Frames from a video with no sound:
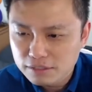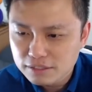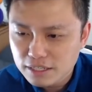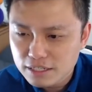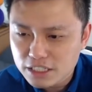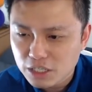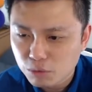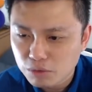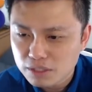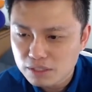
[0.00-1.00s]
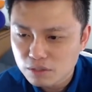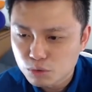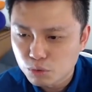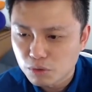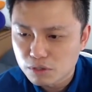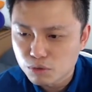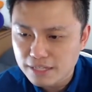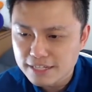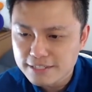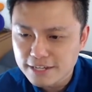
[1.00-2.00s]
这个请问如果刷
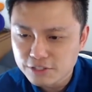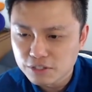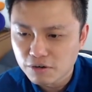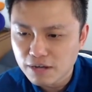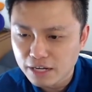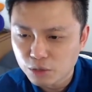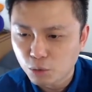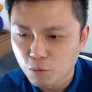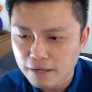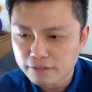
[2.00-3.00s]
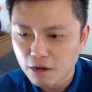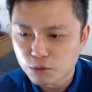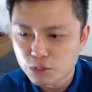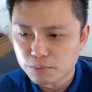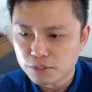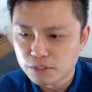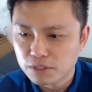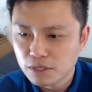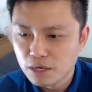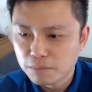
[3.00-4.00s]
千账金融卡，例如王道，是不
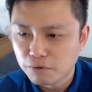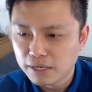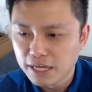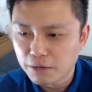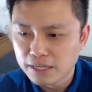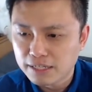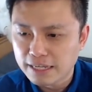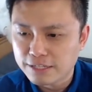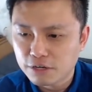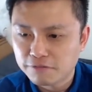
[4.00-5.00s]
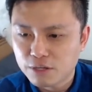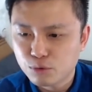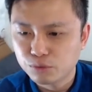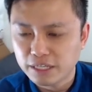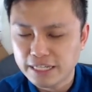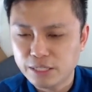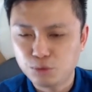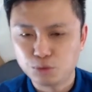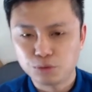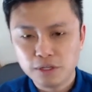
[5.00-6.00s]
是不会列为廉政分数的依
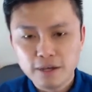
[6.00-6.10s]
据？